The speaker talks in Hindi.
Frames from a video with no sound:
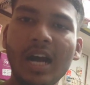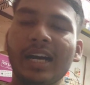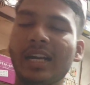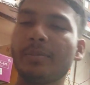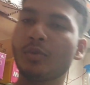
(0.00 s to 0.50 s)

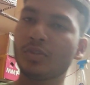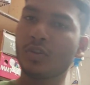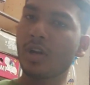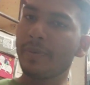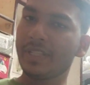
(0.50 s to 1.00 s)
अगर आप
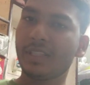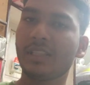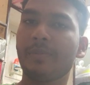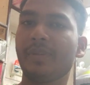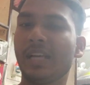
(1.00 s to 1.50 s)
200 का बेचते
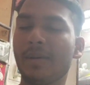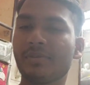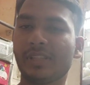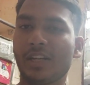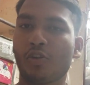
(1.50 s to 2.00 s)
तब भी आप
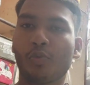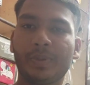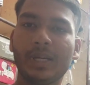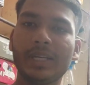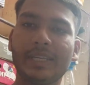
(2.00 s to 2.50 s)
साठ
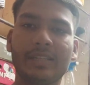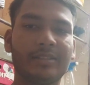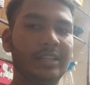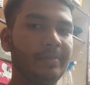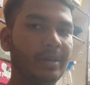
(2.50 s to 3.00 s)
रुपया एक
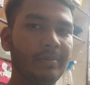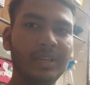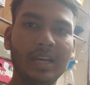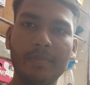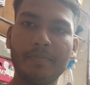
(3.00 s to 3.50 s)
स्लीपर
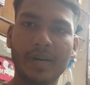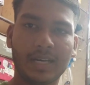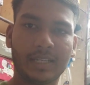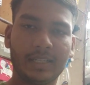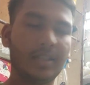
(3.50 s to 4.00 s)
में आप पा
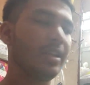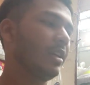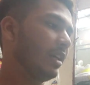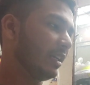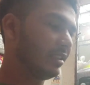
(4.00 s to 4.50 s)
गए
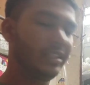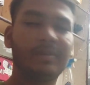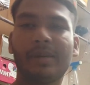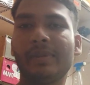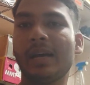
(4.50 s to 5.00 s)
अगर
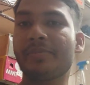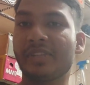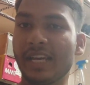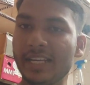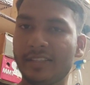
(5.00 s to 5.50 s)
दिन भर में आप
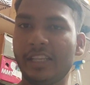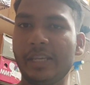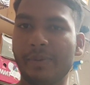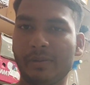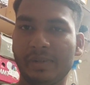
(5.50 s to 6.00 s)
छः
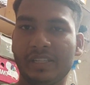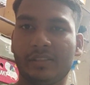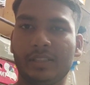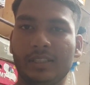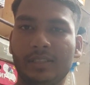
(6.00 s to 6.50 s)
स्लीपर
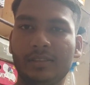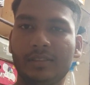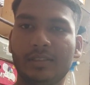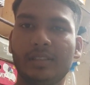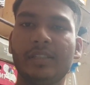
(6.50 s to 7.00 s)
बेचते हैं
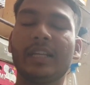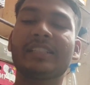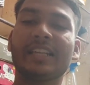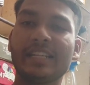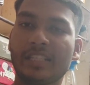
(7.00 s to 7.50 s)

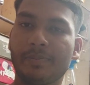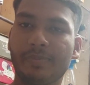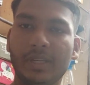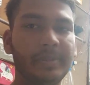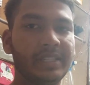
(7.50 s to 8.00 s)
या छः
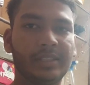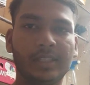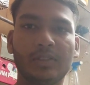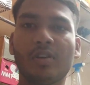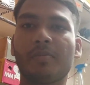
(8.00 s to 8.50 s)
चप्पल
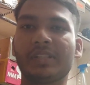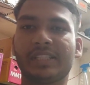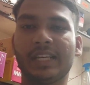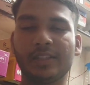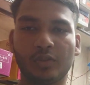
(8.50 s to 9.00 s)
बेचते हैं तो आपको
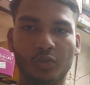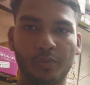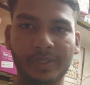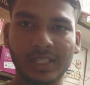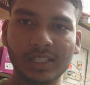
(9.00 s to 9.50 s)
छः सौ
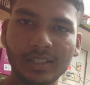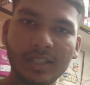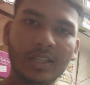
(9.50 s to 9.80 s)
रुपया